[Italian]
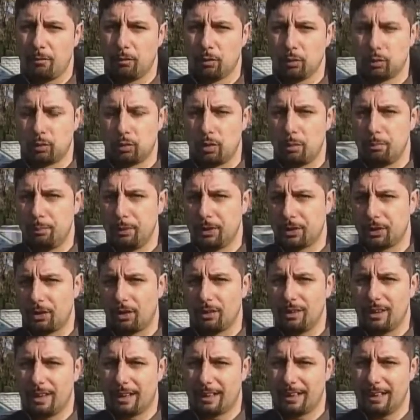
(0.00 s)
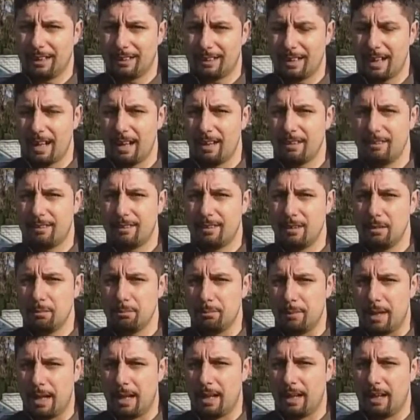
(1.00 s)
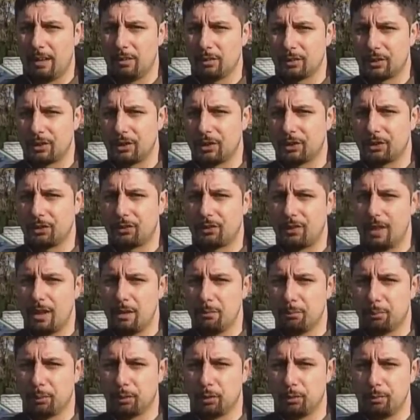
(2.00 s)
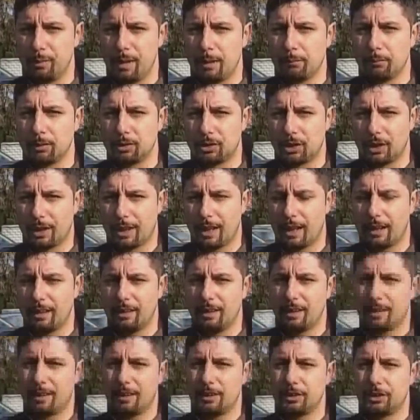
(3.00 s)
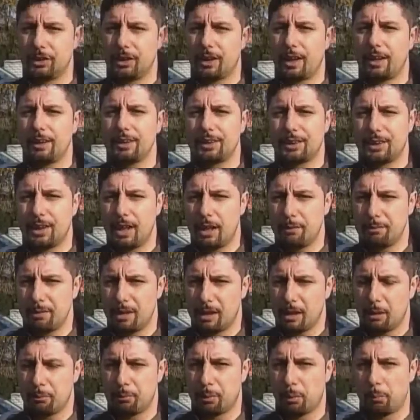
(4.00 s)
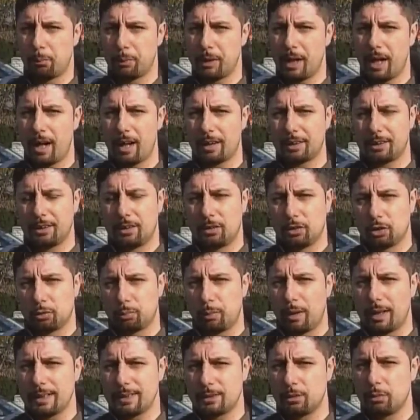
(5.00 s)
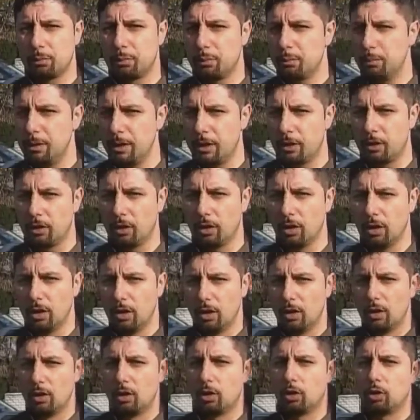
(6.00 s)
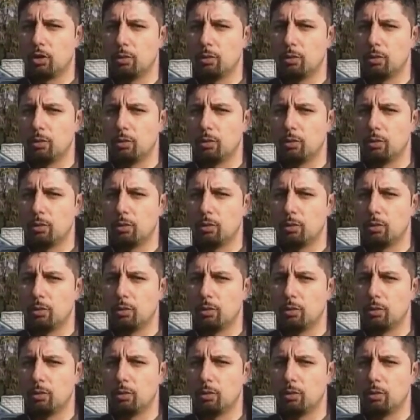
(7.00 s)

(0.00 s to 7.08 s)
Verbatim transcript: ha avuto episodi eclatanti ma allo stesso tempo dobbiamo cercare di reagire insieme e riappropriarsi dello spazio pubblico